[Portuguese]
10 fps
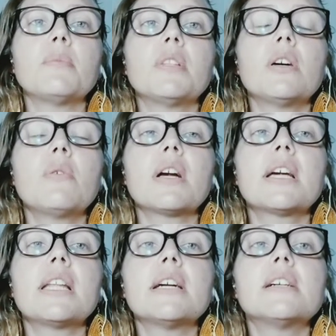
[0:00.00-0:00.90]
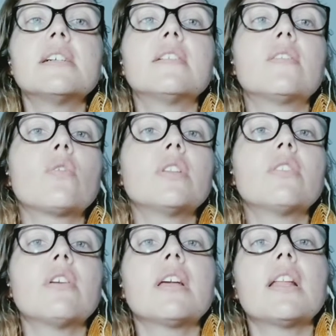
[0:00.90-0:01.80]
Então a criança ou
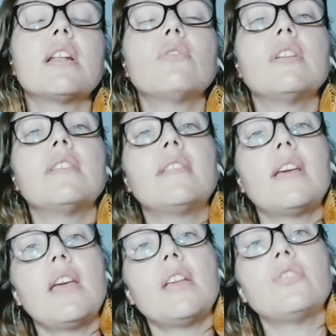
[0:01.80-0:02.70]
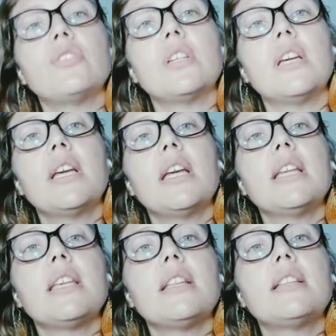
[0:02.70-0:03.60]
então aquele adolescente
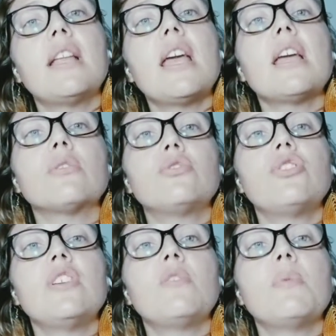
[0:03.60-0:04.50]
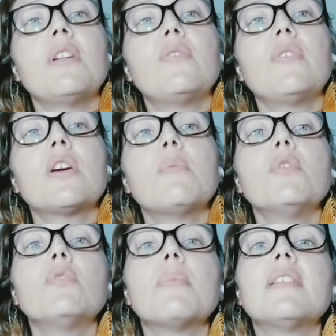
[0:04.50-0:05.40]
que tem autismo, eles ficam
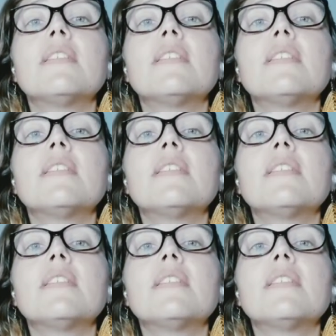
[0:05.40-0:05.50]
muito mais